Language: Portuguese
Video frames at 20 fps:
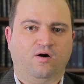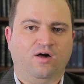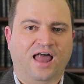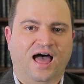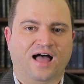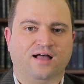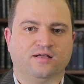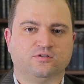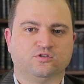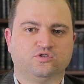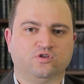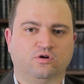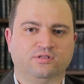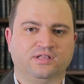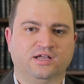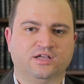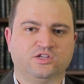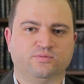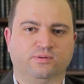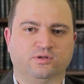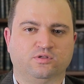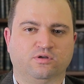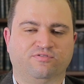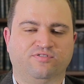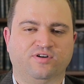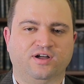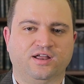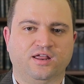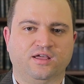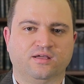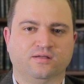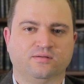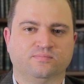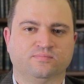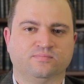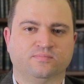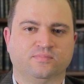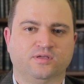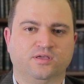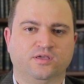Olá, sou o Dante Mantovani
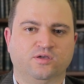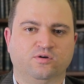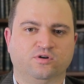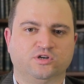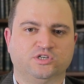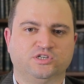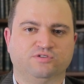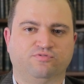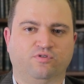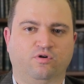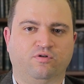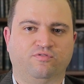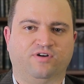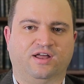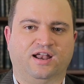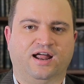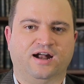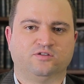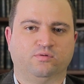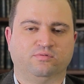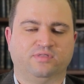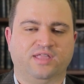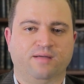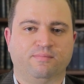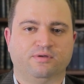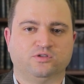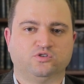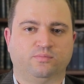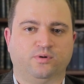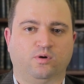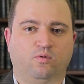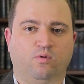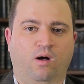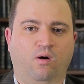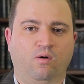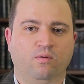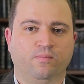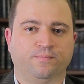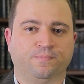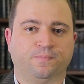e hoje vou falar de um tema sobre o
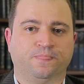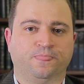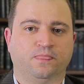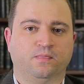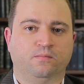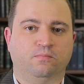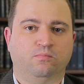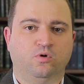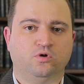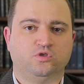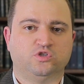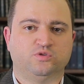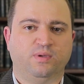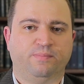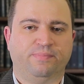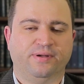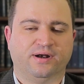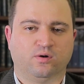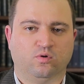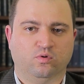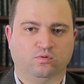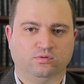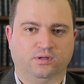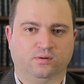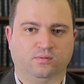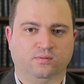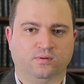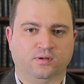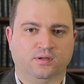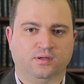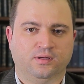qual muitos me perguntam,